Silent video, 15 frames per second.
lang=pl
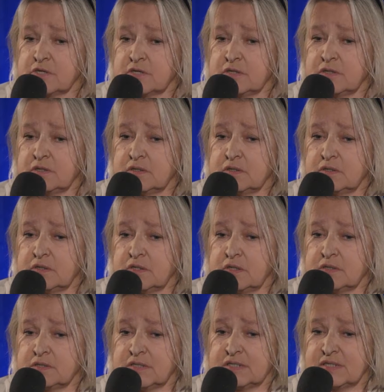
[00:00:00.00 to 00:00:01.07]
że e,
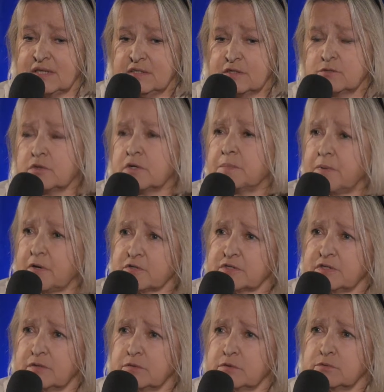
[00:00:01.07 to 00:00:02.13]
te zasady, które
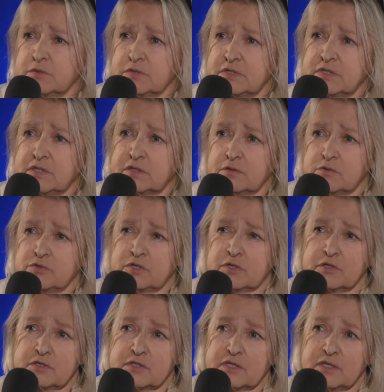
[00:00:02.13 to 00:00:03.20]
poznał Juriciego i
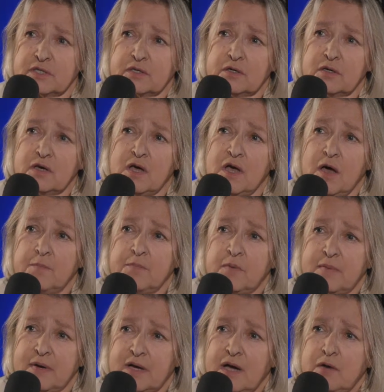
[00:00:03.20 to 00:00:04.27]
Sikorskiego,
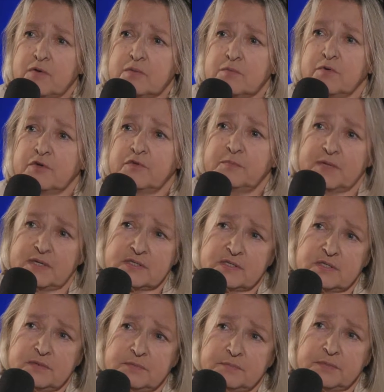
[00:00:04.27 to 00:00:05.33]
pomagały mu i w
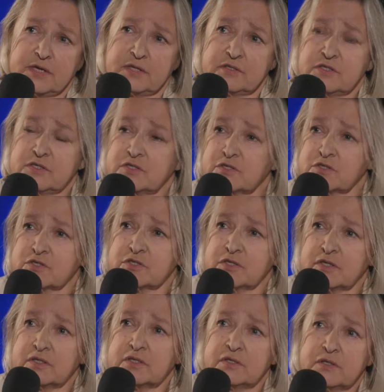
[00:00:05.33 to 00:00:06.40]
pracy
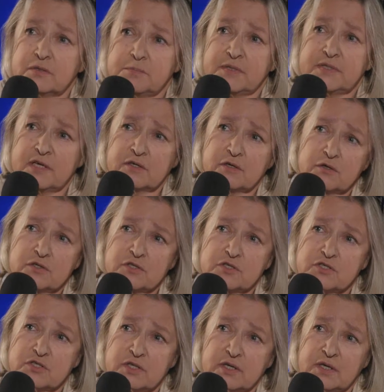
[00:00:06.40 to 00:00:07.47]
pianistycznej i
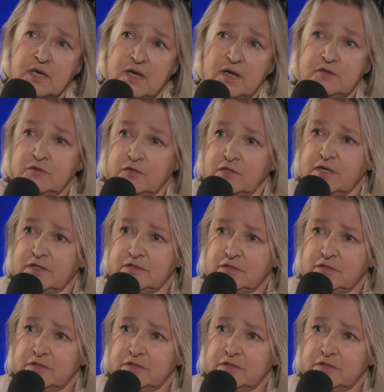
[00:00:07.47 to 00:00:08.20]
pedagogicznej, no i